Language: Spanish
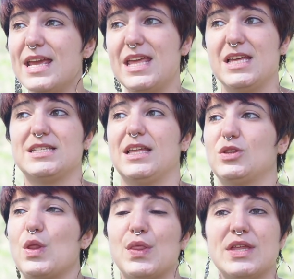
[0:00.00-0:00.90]
y desde
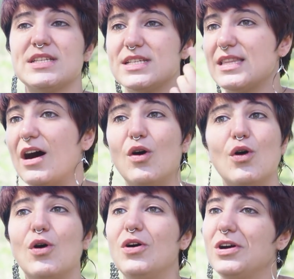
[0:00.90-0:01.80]
entonces he
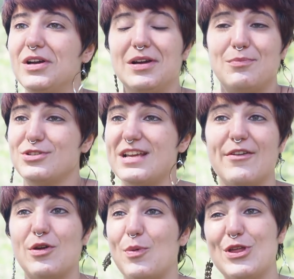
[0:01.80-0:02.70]
estado, pues
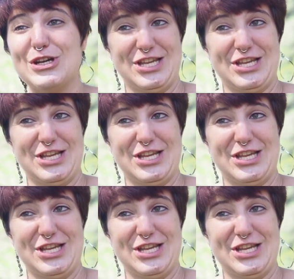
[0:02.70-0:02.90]
ya no he podido